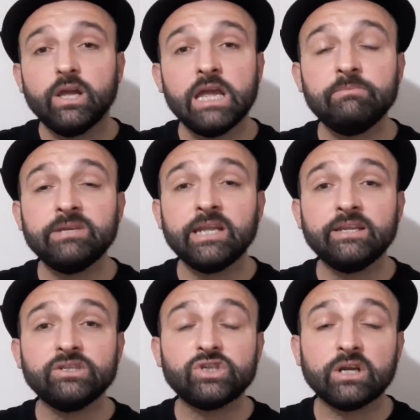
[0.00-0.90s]

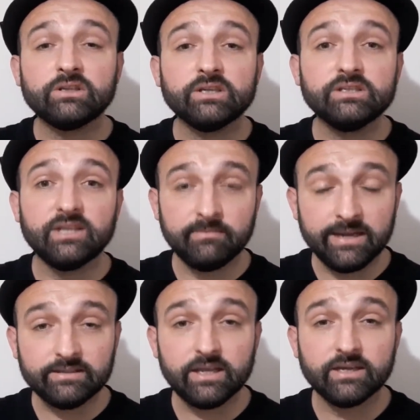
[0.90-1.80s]
Emine'nin çantası
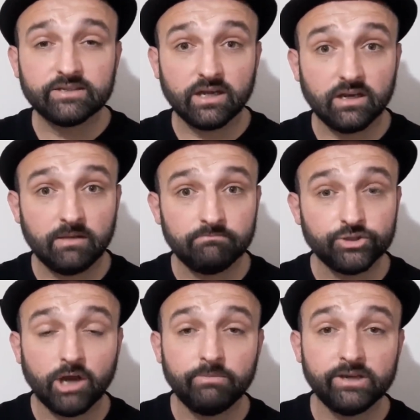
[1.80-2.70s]
demek de
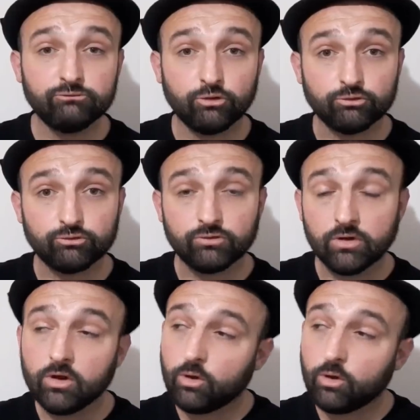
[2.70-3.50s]
yasaklanmış haberiz olsun.